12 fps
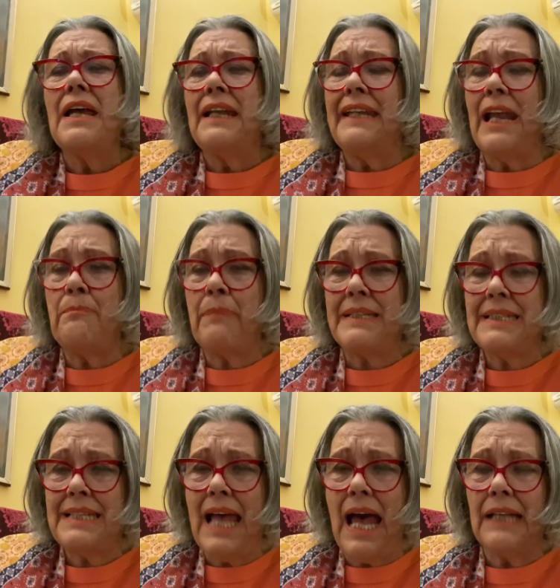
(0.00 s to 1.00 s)
nel
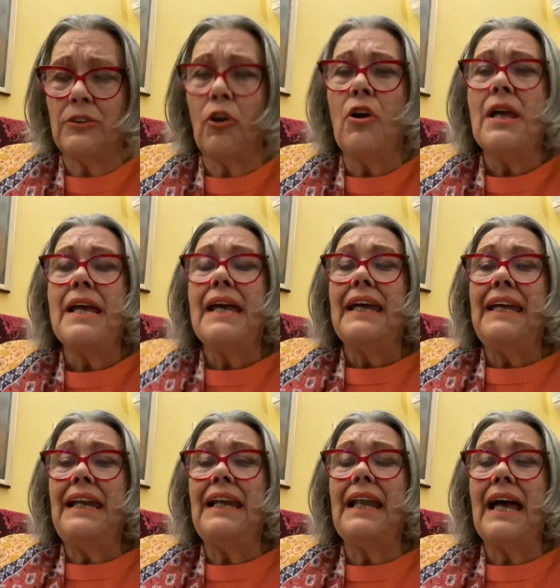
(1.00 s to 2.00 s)
passato.
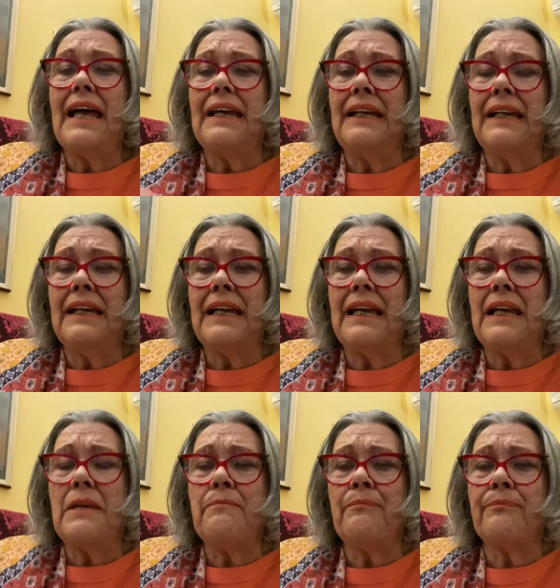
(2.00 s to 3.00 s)
Il,
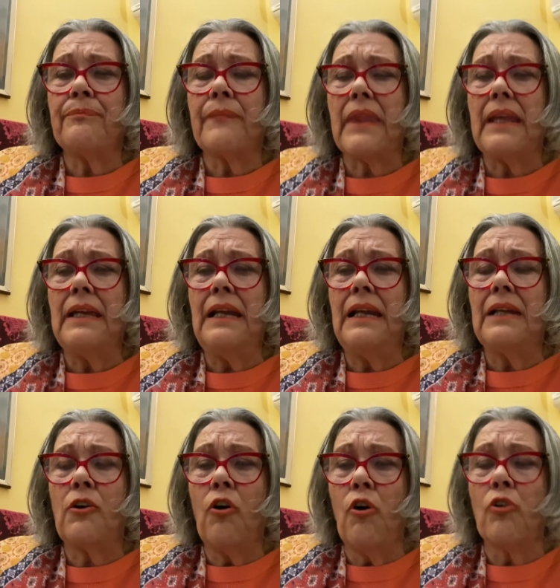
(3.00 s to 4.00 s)
ehm, il,
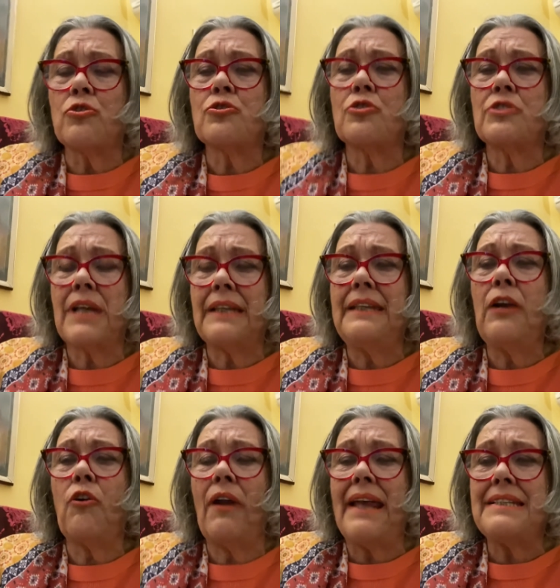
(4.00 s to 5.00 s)
corso si
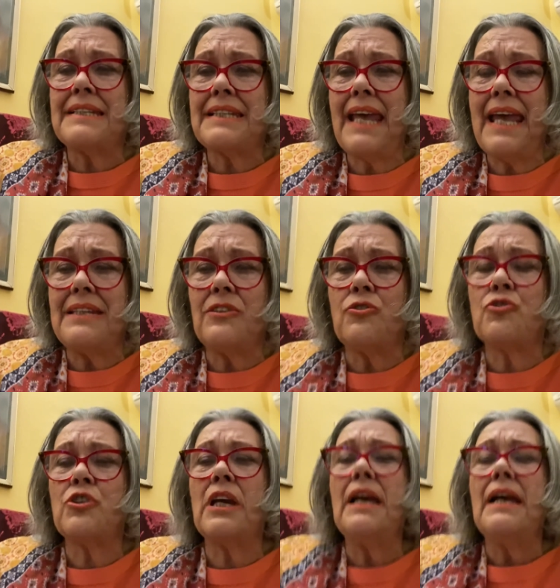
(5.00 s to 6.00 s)
articola in
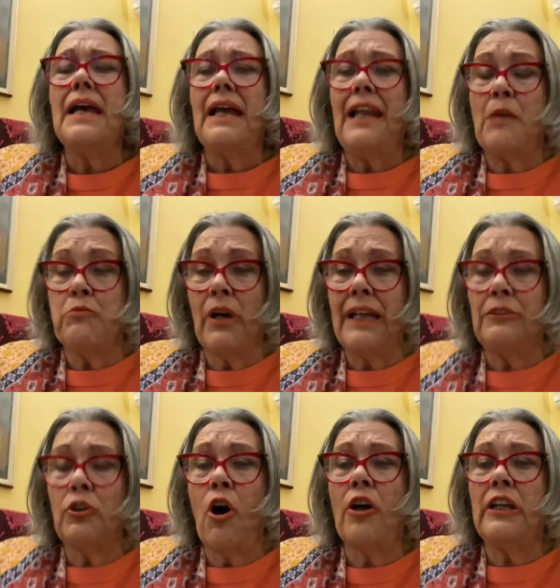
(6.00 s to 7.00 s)
16
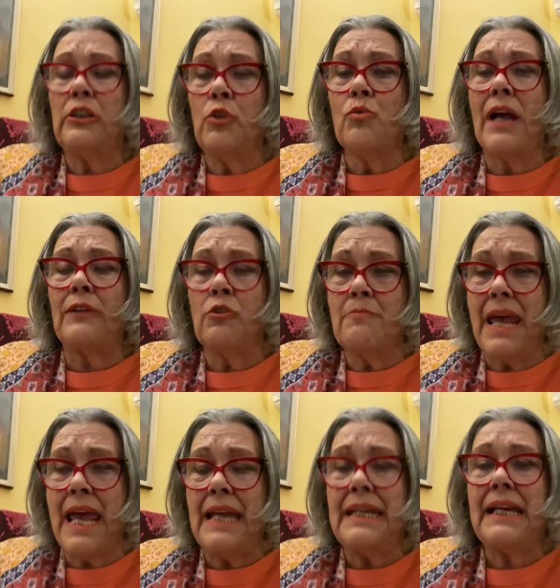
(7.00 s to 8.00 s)
laboratori di una
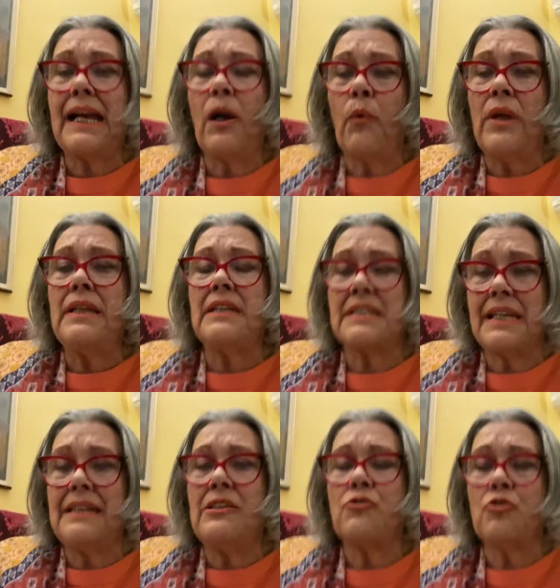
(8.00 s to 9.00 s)
domenica, quindi
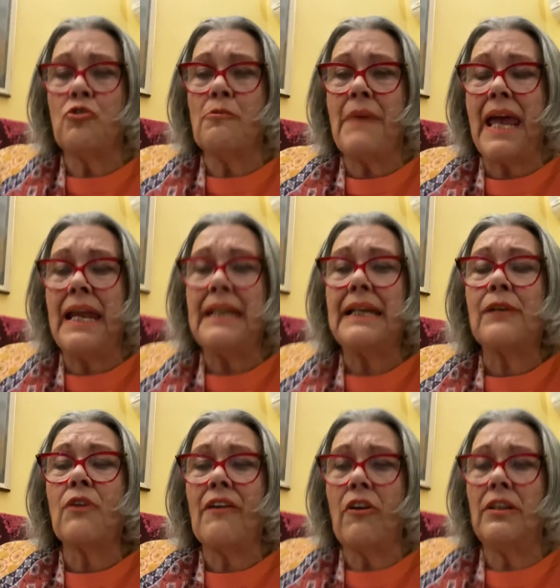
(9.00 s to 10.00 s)
16 domeniche,
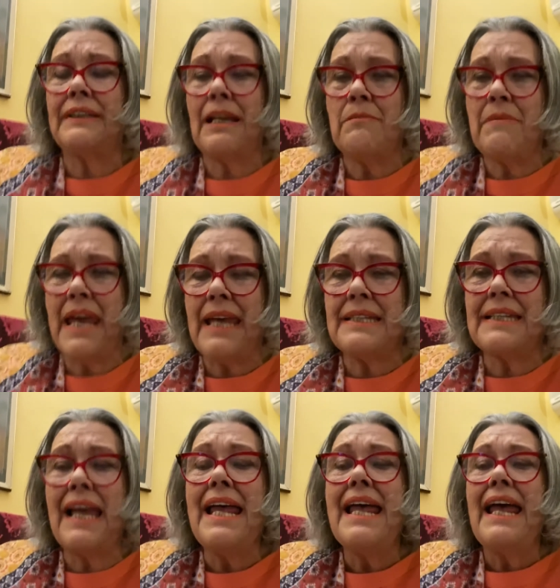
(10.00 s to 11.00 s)
una volta al
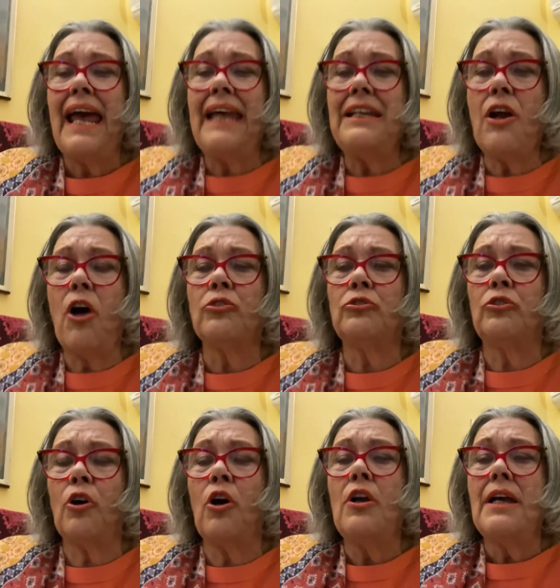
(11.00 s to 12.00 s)
mese, e in
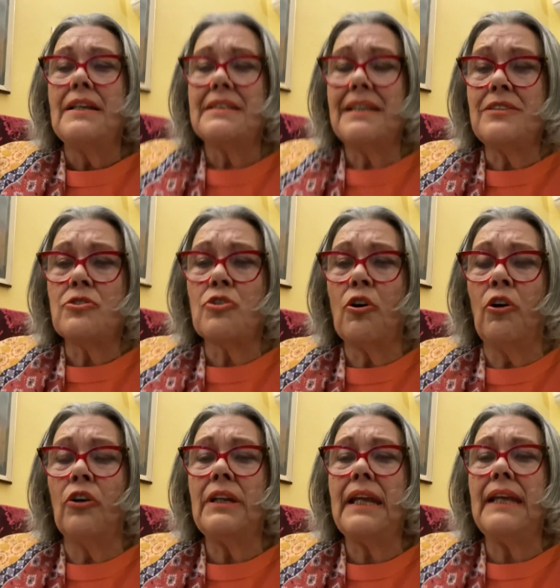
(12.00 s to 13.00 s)
8
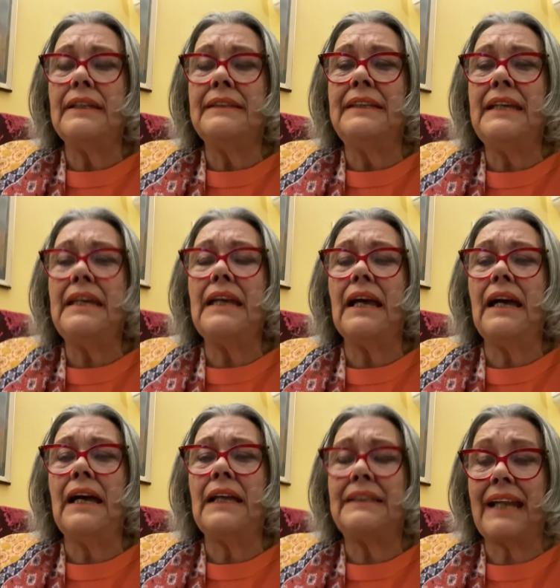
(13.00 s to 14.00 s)
sessioni di
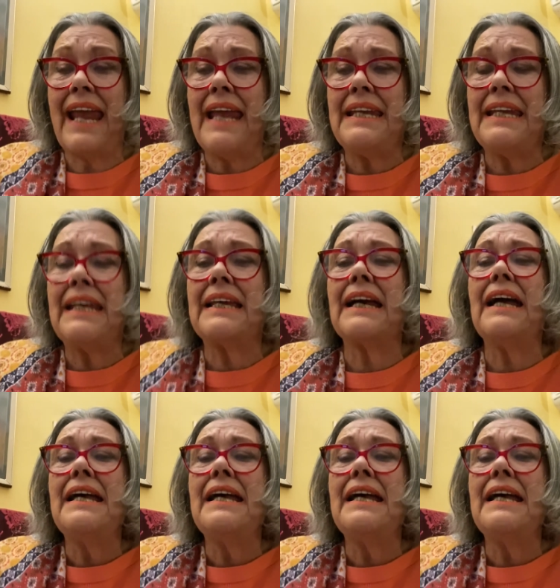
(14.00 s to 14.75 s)
eh, training